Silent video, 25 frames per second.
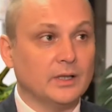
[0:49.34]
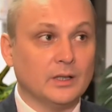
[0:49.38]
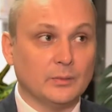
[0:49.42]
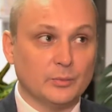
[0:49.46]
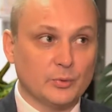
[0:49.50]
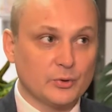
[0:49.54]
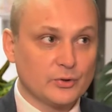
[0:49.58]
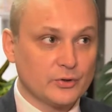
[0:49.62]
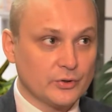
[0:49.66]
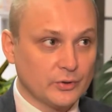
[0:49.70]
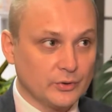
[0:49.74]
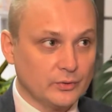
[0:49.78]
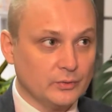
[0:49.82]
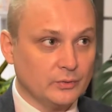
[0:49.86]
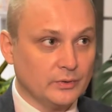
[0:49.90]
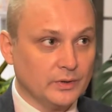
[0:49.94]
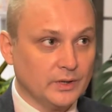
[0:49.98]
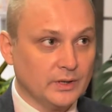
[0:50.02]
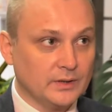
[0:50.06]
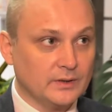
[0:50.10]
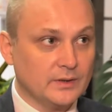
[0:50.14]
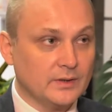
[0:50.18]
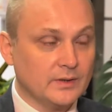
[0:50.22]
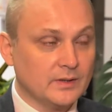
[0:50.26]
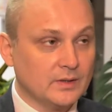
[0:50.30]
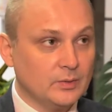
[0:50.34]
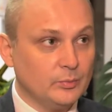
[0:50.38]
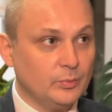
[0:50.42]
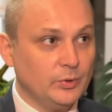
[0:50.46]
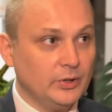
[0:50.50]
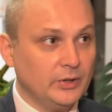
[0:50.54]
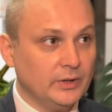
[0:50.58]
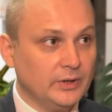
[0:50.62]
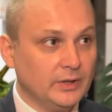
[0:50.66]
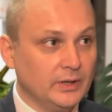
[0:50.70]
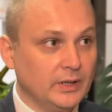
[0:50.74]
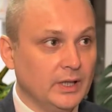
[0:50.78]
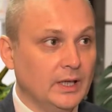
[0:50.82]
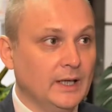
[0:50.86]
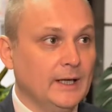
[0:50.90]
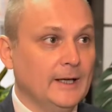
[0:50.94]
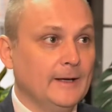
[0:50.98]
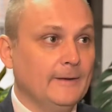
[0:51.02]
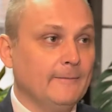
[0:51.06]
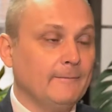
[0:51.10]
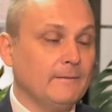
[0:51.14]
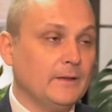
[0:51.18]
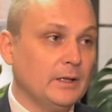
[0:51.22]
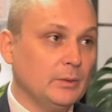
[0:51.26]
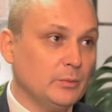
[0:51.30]
na poszczególne dyscypliny.
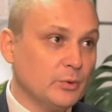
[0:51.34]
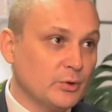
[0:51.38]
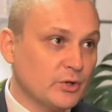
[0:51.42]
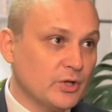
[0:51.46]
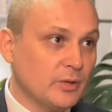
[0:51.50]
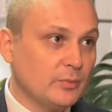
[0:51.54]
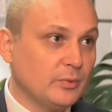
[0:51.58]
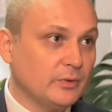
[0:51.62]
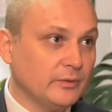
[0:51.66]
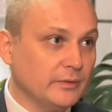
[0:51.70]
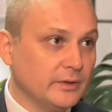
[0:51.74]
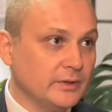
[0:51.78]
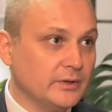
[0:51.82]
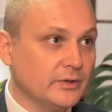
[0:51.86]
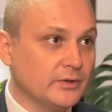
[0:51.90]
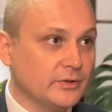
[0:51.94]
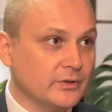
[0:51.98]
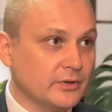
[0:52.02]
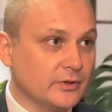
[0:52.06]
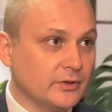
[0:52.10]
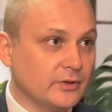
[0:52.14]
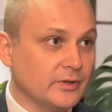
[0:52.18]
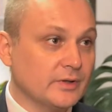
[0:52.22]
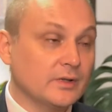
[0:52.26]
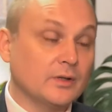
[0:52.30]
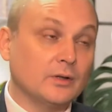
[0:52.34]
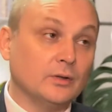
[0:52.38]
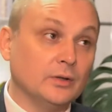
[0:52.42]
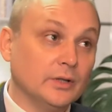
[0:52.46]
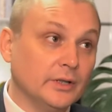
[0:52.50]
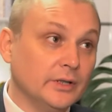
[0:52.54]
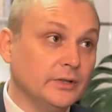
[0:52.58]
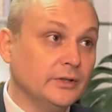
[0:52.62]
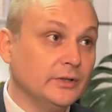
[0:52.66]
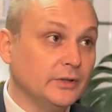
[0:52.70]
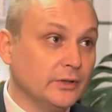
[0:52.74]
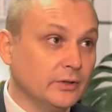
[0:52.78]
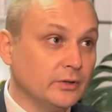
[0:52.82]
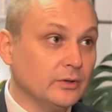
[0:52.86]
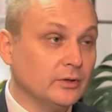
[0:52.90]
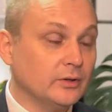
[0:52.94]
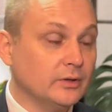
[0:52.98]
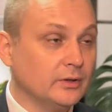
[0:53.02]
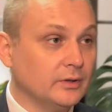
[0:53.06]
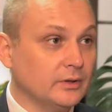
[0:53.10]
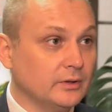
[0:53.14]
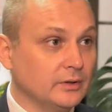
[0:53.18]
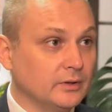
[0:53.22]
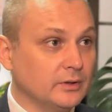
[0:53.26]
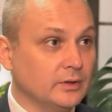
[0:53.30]
No i można powiedzieć, że to jest kolejny
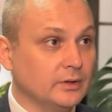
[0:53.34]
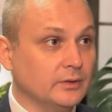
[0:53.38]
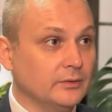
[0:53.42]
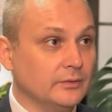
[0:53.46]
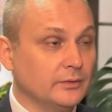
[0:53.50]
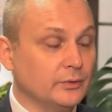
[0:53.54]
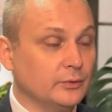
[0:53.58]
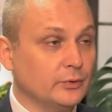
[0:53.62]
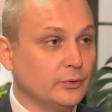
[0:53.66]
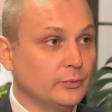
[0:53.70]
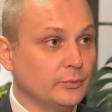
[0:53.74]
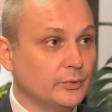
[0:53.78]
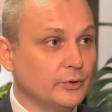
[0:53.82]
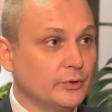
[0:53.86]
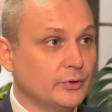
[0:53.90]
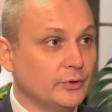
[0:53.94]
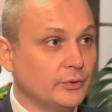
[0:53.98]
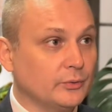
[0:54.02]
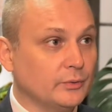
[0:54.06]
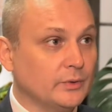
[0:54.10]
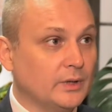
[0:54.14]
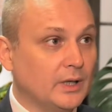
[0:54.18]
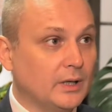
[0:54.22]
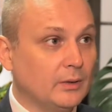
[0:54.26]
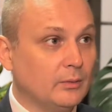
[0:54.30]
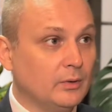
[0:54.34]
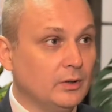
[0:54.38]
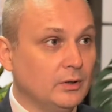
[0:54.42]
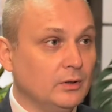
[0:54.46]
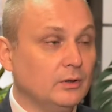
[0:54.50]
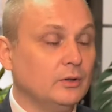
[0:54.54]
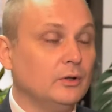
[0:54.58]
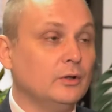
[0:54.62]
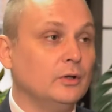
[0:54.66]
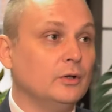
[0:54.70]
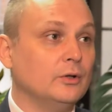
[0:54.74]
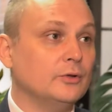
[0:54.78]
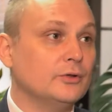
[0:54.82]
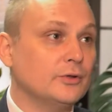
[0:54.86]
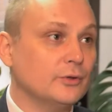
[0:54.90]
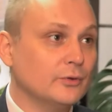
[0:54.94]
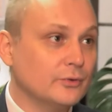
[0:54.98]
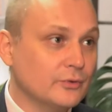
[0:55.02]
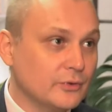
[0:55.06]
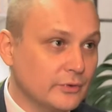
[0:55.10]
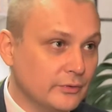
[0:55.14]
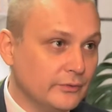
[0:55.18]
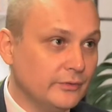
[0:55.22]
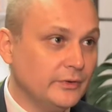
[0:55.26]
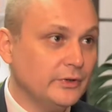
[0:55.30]
rok, e, w którym to się udało, choć
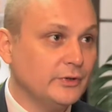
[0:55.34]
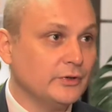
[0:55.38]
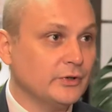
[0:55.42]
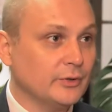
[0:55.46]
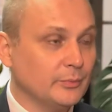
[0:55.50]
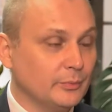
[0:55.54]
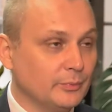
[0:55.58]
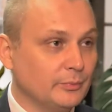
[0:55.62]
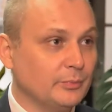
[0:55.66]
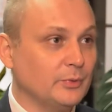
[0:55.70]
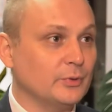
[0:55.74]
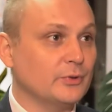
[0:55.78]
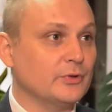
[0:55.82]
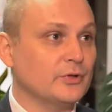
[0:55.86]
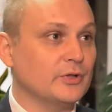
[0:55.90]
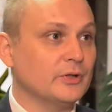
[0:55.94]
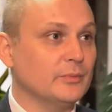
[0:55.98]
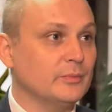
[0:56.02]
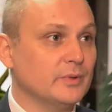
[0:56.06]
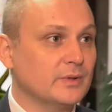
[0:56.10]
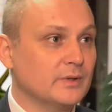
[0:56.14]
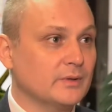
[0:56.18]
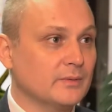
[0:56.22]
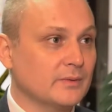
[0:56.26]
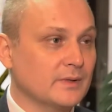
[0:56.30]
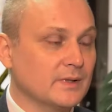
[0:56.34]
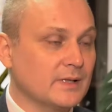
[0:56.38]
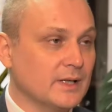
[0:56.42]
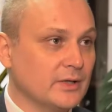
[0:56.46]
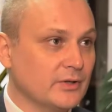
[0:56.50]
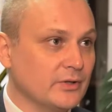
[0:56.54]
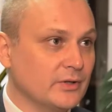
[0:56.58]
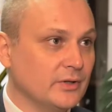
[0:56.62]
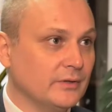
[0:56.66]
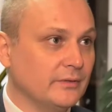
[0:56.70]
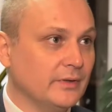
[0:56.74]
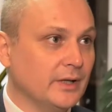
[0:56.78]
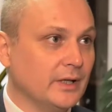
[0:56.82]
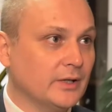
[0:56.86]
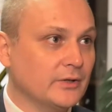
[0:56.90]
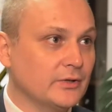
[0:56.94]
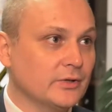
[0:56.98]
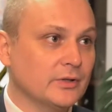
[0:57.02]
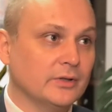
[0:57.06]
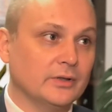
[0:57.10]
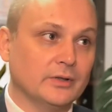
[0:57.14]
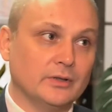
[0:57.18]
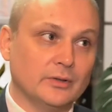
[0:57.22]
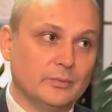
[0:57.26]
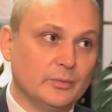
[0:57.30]
oczywiście potrzeby są znacznie
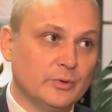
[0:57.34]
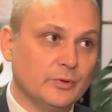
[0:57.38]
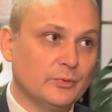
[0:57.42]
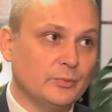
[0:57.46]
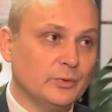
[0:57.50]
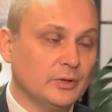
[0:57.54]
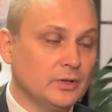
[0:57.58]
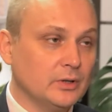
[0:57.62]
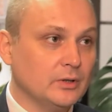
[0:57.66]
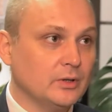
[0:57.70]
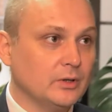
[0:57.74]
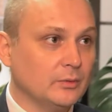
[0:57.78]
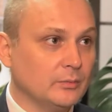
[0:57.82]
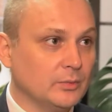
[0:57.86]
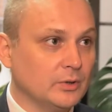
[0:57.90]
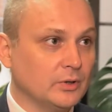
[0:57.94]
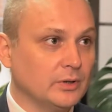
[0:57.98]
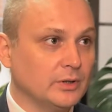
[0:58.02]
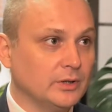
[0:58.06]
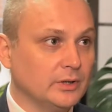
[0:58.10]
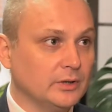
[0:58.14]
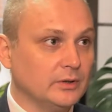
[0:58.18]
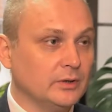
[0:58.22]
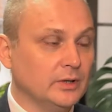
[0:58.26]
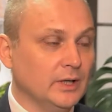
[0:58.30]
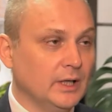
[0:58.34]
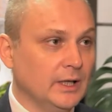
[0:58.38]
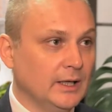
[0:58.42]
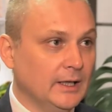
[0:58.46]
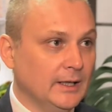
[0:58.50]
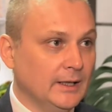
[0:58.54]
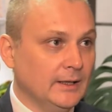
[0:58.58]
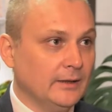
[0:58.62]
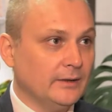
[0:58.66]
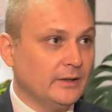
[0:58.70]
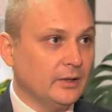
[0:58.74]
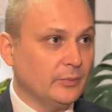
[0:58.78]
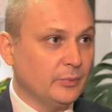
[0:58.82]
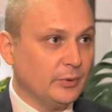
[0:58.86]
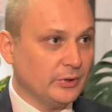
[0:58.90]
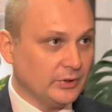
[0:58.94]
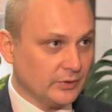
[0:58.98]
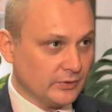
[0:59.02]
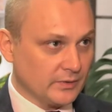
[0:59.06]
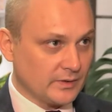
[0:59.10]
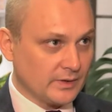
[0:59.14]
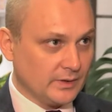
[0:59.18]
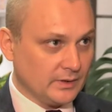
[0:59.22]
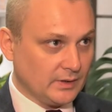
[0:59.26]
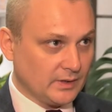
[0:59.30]
większe i gdybyśmy tylko mogli, to te
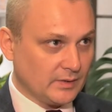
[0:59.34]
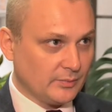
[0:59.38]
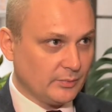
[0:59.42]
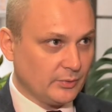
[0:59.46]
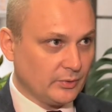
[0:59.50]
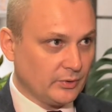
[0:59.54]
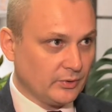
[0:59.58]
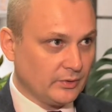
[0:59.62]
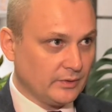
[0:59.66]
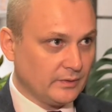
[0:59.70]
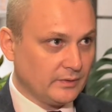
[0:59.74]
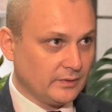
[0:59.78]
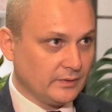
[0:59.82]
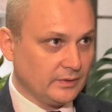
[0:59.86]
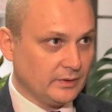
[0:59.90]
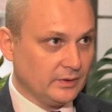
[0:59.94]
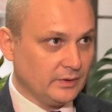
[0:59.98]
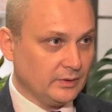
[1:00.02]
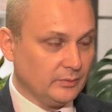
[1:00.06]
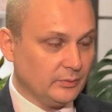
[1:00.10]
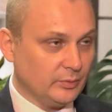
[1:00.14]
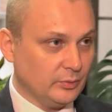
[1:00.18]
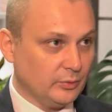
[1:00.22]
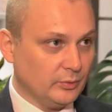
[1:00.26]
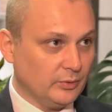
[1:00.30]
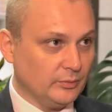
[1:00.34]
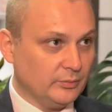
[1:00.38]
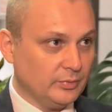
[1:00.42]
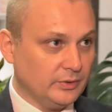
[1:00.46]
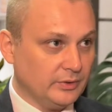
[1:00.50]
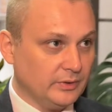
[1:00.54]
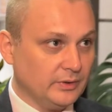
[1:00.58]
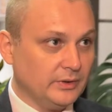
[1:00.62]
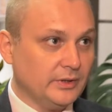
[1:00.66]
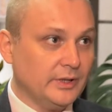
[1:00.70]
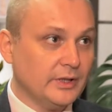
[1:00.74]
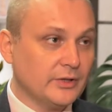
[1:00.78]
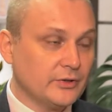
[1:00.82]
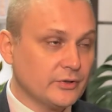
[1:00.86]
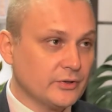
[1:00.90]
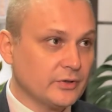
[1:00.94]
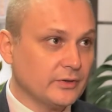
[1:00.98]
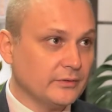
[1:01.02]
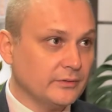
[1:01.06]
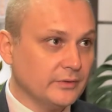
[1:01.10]
pieniądze na sport byłyby jeszcze